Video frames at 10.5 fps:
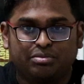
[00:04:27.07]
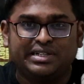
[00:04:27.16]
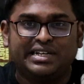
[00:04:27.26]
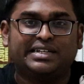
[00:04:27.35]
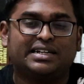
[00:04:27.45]

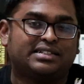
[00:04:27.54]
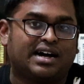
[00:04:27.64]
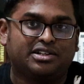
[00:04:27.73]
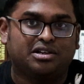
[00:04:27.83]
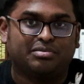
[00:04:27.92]
ரொம்ப டீட்டெயில்
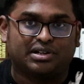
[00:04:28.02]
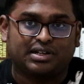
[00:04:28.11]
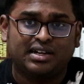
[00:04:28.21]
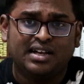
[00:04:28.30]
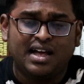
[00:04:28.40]
தான் ஆர்கியூமெண்ட்
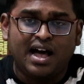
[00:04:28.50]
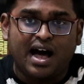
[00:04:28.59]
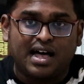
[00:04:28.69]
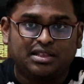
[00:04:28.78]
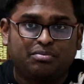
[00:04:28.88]
இருக்குது
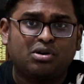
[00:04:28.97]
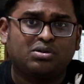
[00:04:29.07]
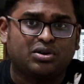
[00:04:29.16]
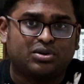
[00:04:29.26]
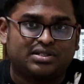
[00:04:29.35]
அந்த
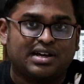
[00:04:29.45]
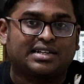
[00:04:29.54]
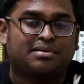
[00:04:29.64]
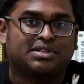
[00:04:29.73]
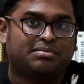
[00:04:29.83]
புக்கோட ஒரு
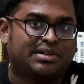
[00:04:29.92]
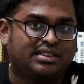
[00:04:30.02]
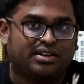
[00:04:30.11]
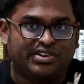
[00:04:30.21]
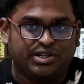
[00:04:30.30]
சாராம்சம்
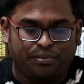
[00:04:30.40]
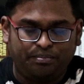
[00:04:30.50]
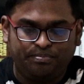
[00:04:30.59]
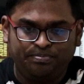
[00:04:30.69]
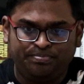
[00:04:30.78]
தான் இந்த வீடியோ
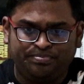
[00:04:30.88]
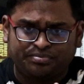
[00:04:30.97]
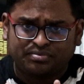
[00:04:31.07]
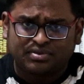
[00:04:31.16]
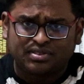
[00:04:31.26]

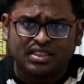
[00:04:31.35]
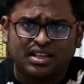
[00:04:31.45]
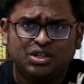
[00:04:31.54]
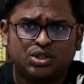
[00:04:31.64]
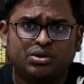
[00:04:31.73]

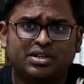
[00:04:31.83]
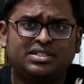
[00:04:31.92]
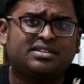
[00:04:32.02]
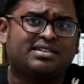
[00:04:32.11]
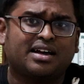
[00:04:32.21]
ஸோ
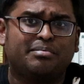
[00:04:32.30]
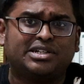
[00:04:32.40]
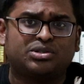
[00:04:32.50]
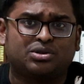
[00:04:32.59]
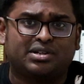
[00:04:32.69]
ரிச்சர்ட் லாங்கம்
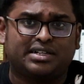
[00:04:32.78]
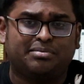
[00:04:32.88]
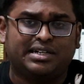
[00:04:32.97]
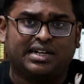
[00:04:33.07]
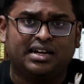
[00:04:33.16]
என்ன சொல்கிறார்
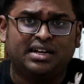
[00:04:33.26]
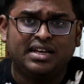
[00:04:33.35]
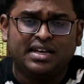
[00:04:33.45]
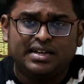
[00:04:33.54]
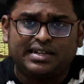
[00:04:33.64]
அப்படின்னா
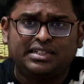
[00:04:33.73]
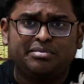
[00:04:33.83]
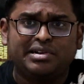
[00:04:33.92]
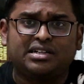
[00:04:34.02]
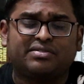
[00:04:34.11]
ரெண்டு
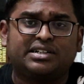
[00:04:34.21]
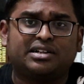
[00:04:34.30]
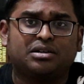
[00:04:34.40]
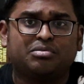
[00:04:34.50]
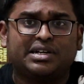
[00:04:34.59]
மில்லியன்
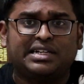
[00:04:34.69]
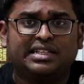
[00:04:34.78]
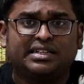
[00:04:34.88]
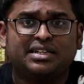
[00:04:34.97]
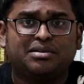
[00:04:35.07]
வருடங்களுக்கு
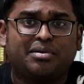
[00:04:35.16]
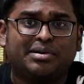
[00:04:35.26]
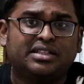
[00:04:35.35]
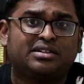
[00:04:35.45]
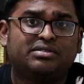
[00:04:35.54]
முன்னாடியிலேருந்தே நம்ம
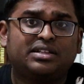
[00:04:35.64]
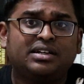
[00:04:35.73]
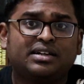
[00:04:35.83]
மனிதன் வந்து